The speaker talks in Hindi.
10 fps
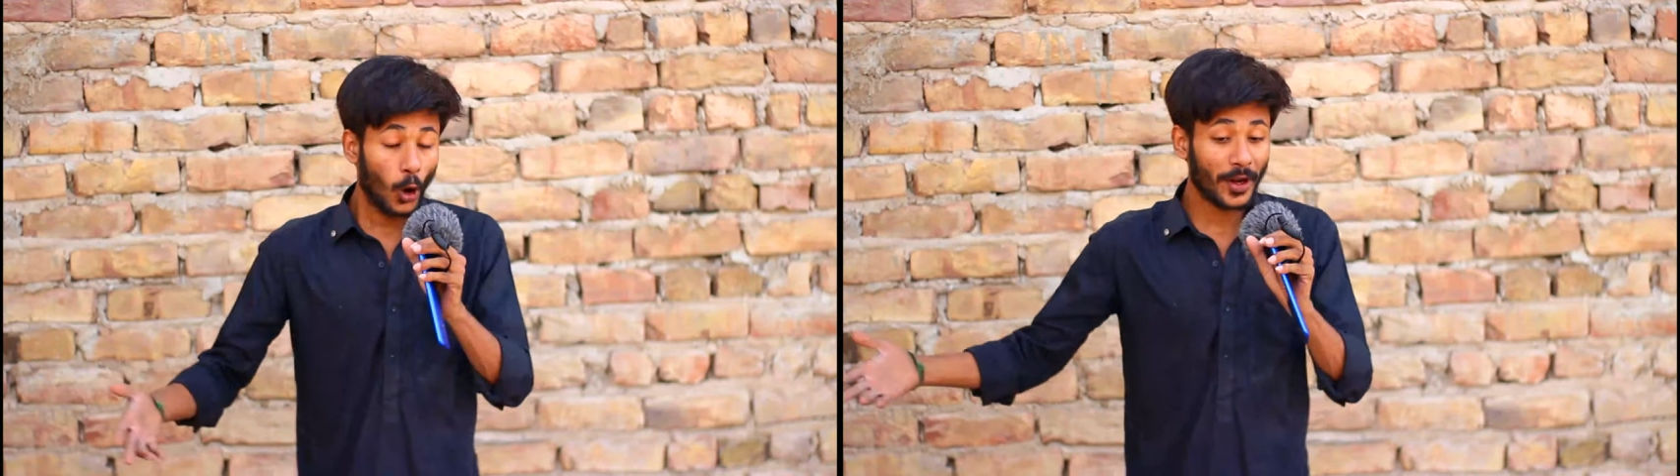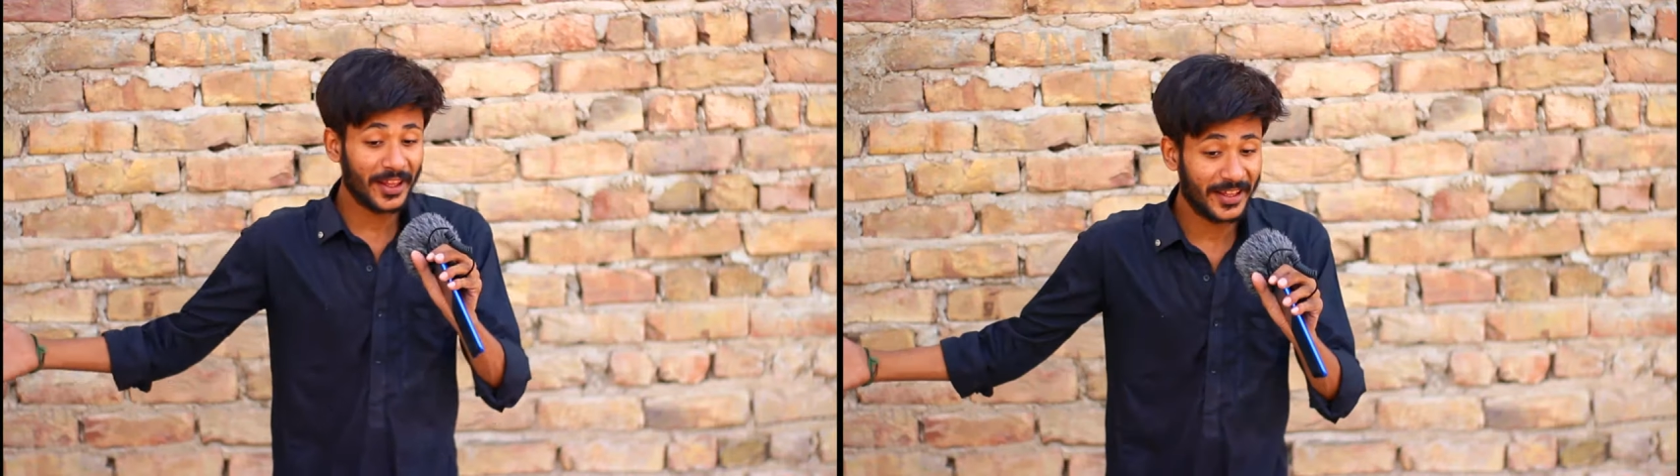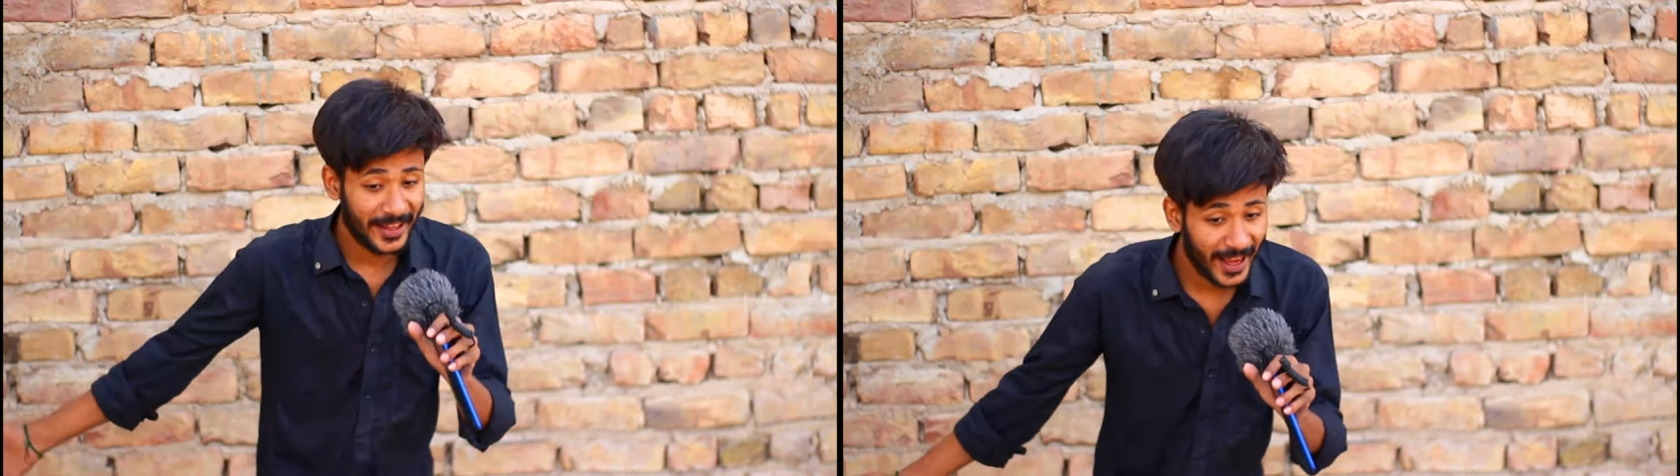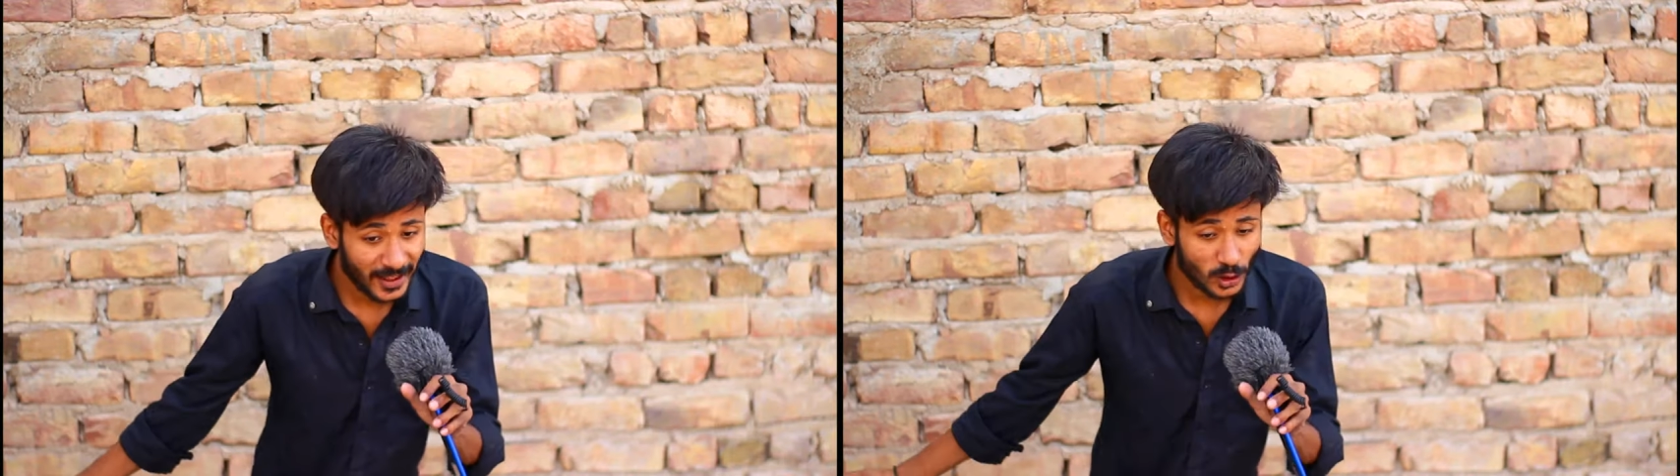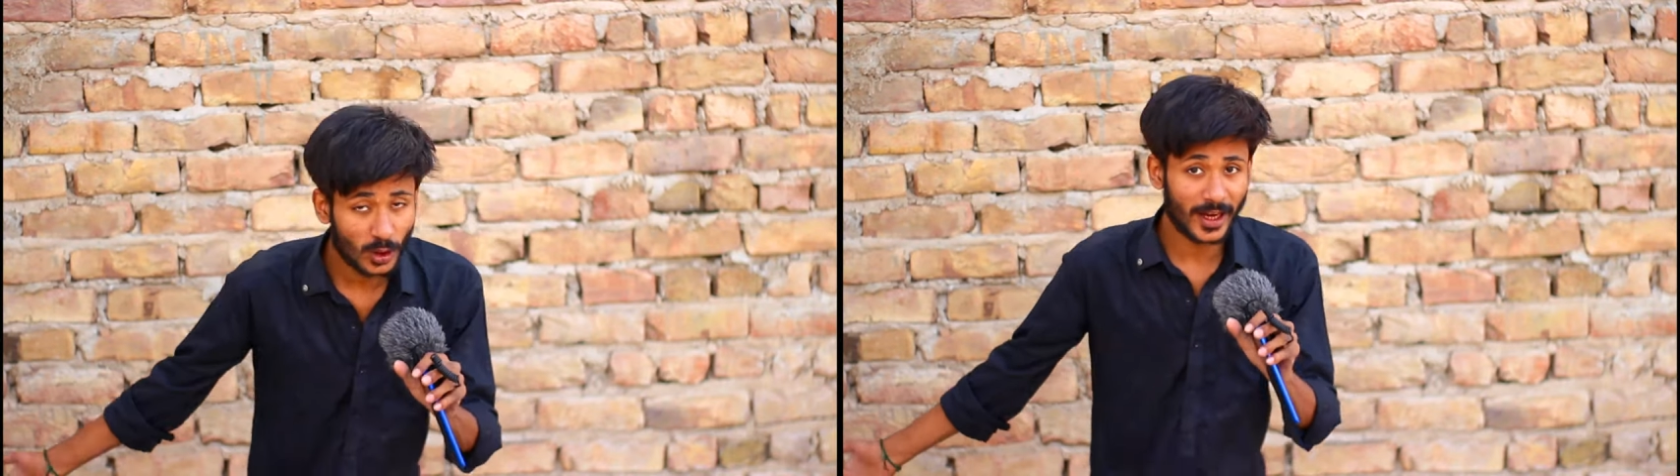और ये
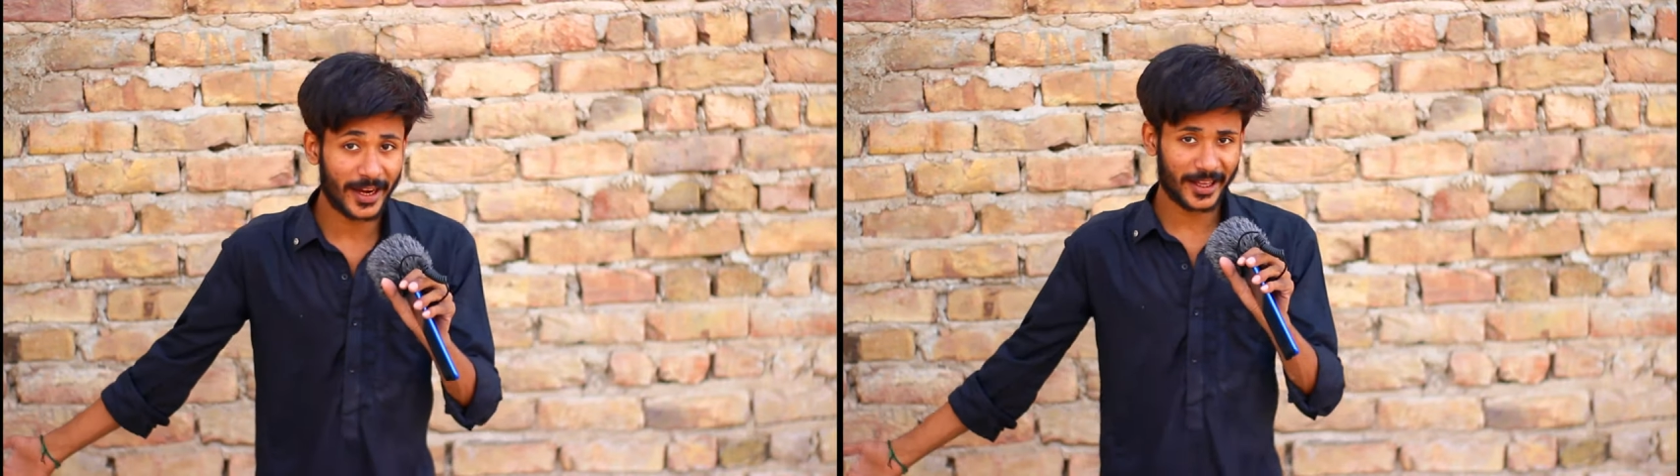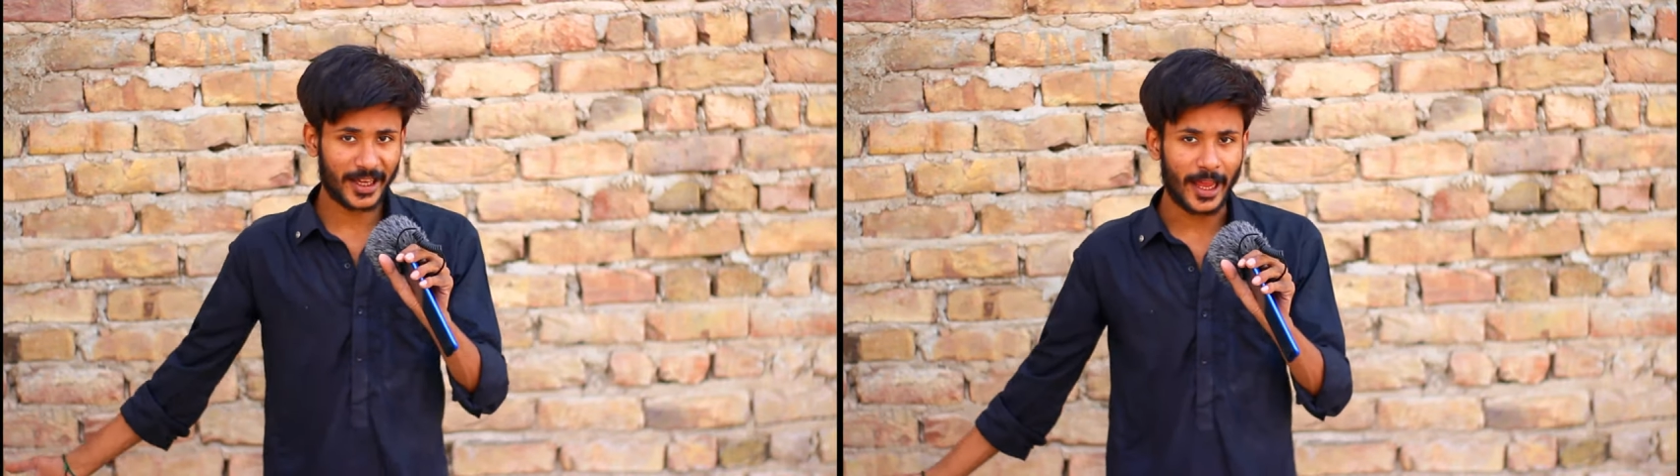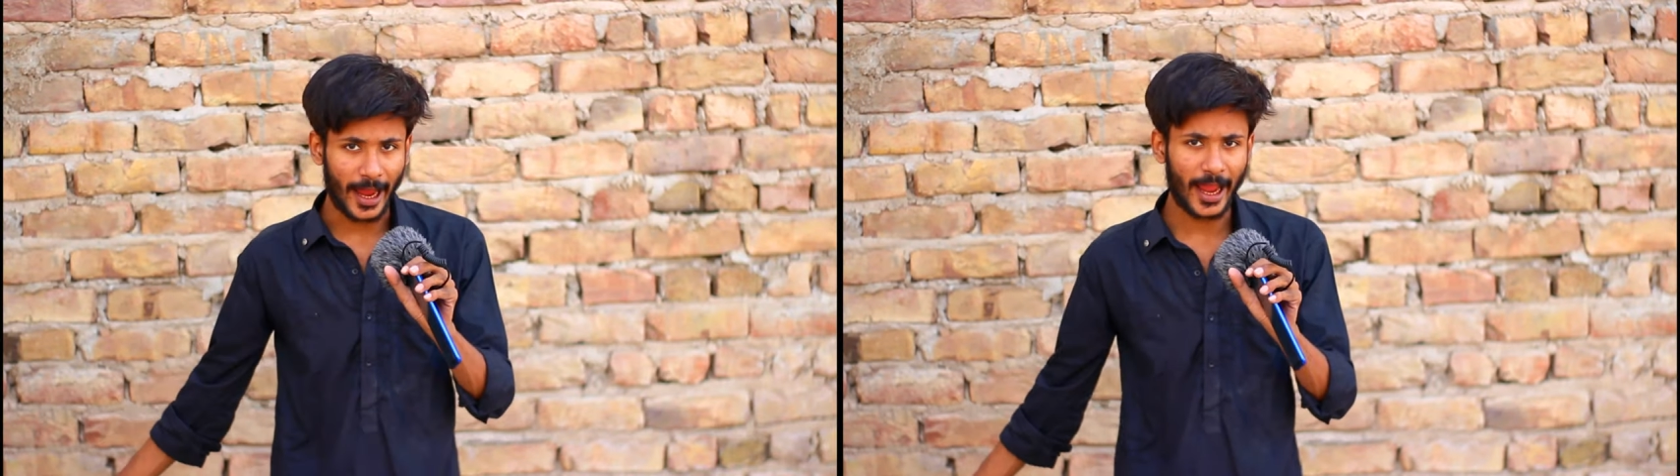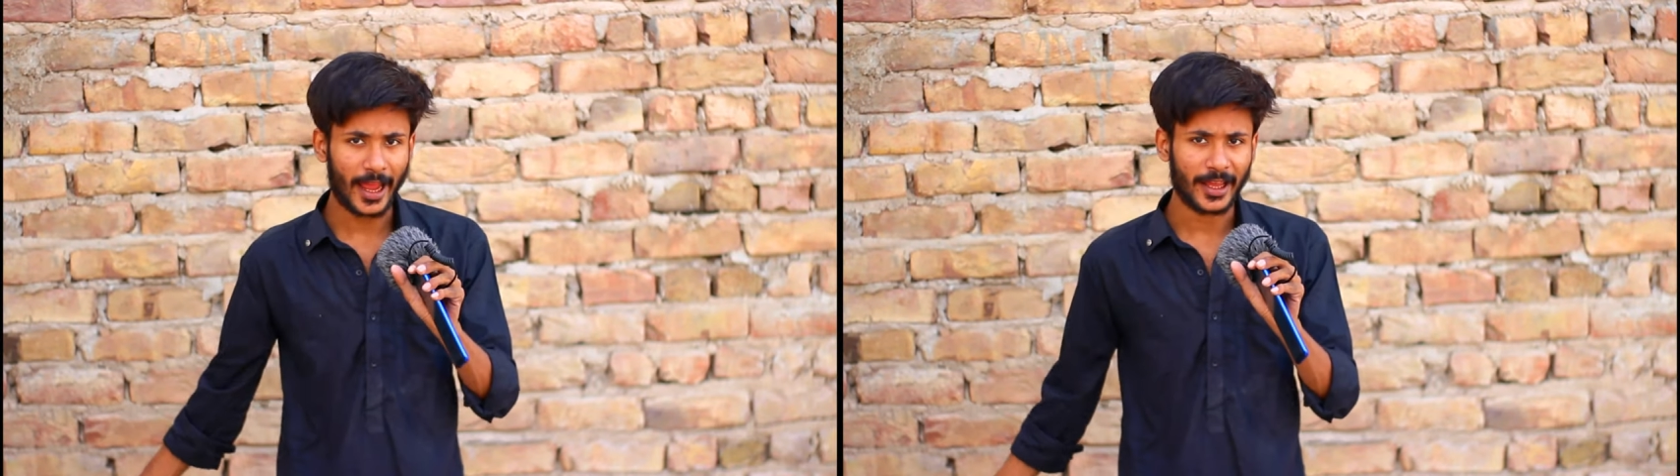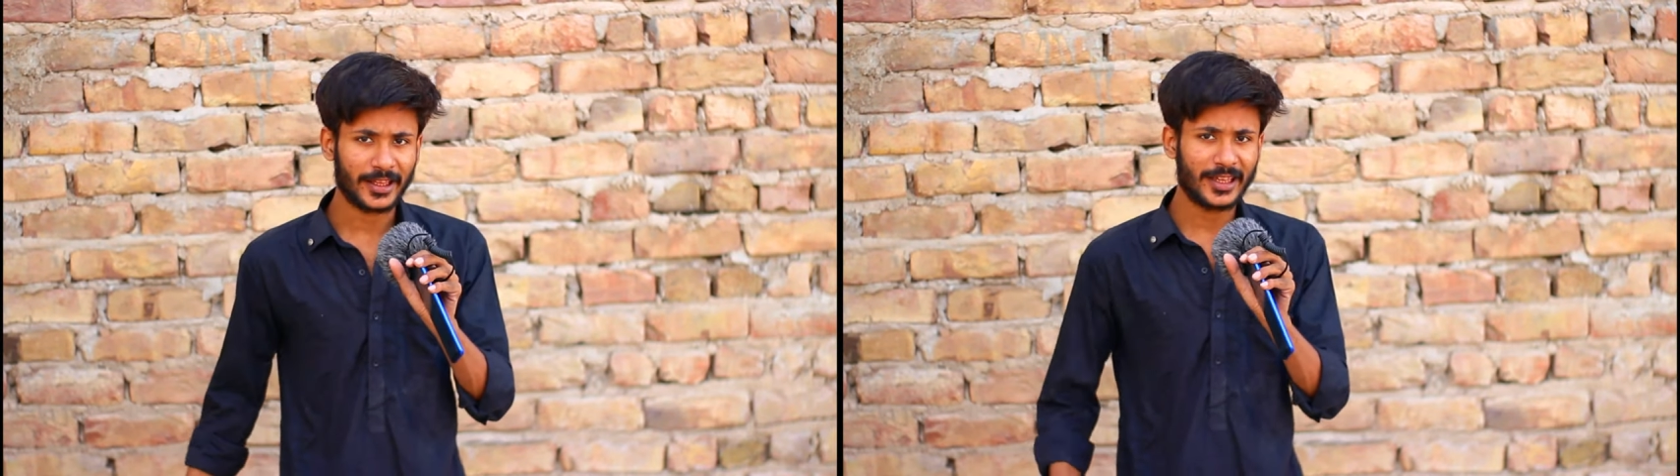जो लड़की है